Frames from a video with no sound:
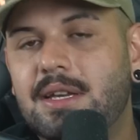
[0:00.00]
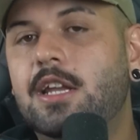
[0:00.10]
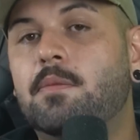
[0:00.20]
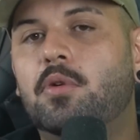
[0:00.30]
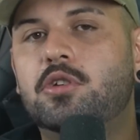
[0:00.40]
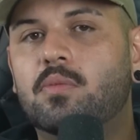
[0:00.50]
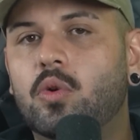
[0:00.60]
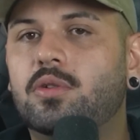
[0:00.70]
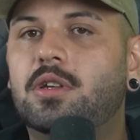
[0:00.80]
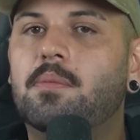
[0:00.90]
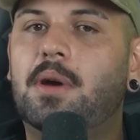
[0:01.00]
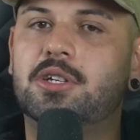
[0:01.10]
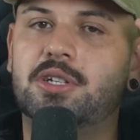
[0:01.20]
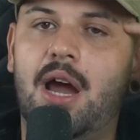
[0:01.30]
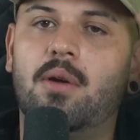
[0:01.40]
E aí, depois de muito tempo,
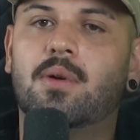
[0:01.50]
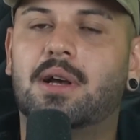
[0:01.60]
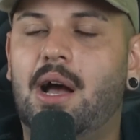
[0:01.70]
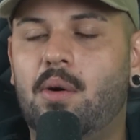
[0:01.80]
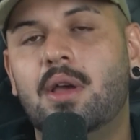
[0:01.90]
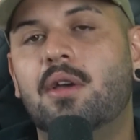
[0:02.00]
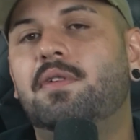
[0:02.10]
acharam o local,